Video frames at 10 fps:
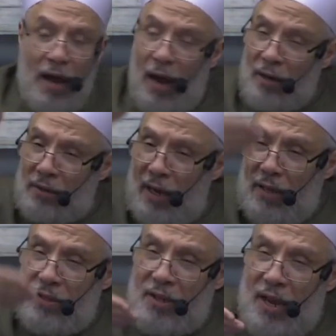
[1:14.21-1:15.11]
أقطع
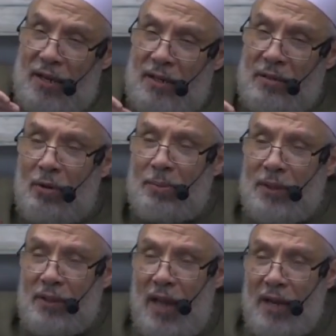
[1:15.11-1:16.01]
لساني
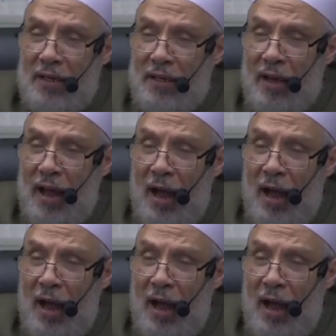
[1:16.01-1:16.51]
وبالتالي